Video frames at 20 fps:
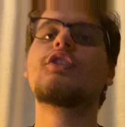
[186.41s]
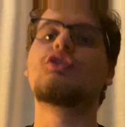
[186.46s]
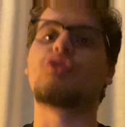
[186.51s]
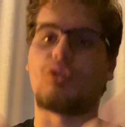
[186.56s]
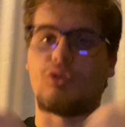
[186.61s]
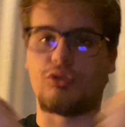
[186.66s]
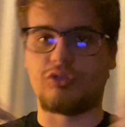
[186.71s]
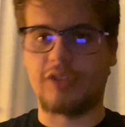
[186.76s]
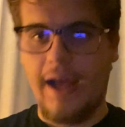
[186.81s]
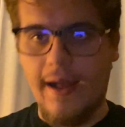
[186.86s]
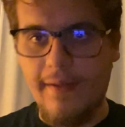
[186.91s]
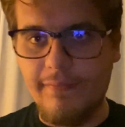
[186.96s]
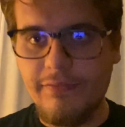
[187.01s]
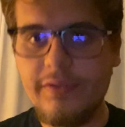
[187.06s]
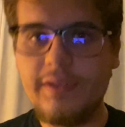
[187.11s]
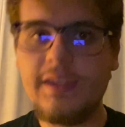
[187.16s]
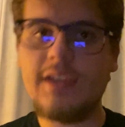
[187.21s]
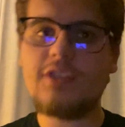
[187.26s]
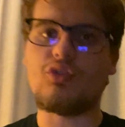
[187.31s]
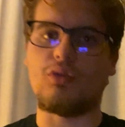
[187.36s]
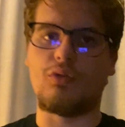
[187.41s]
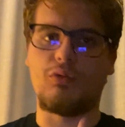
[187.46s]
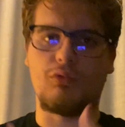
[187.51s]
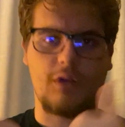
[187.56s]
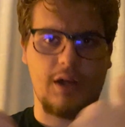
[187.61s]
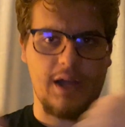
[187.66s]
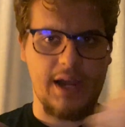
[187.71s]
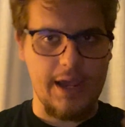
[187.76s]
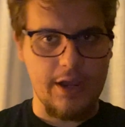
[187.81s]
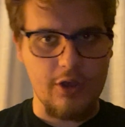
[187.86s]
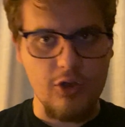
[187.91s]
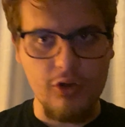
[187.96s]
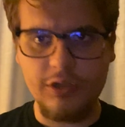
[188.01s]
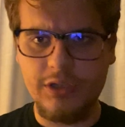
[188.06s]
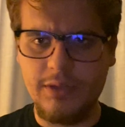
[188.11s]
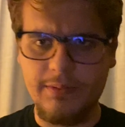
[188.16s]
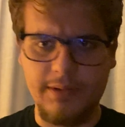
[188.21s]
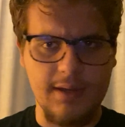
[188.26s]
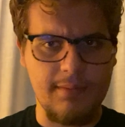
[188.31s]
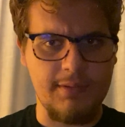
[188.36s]
sono tante, sono un
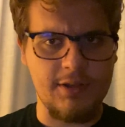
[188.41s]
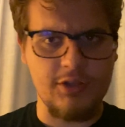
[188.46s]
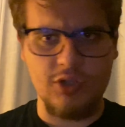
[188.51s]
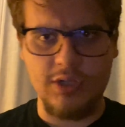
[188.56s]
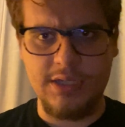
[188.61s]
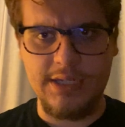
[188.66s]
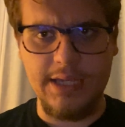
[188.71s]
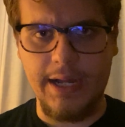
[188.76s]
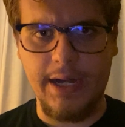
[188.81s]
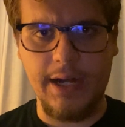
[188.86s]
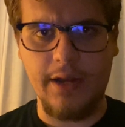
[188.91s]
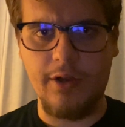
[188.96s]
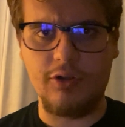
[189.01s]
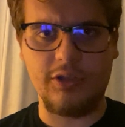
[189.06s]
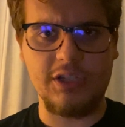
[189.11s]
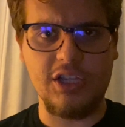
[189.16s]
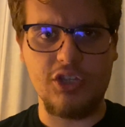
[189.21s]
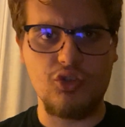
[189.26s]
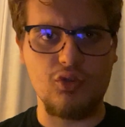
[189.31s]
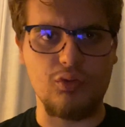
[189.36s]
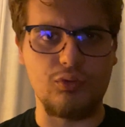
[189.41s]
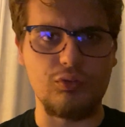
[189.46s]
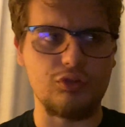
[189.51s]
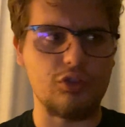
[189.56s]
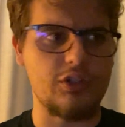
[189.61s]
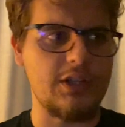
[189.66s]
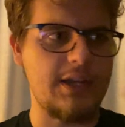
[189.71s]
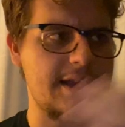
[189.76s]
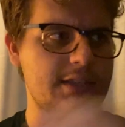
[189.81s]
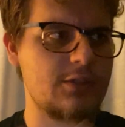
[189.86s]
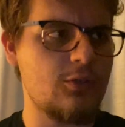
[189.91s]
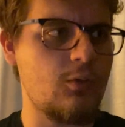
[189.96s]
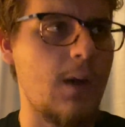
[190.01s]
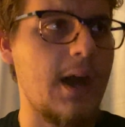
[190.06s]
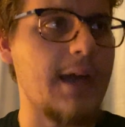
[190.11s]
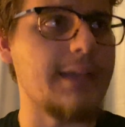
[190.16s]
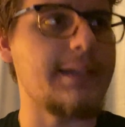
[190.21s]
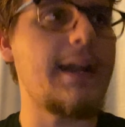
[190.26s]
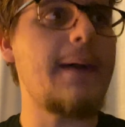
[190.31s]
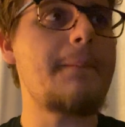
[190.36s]
record, perché penso sia il record assoluto della
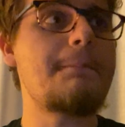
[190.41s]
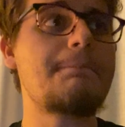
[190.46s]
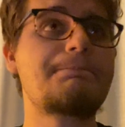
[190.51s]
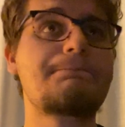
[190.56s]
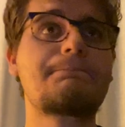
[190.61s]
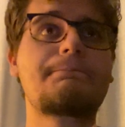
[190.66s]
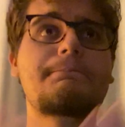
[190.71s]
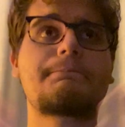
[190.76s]
squadra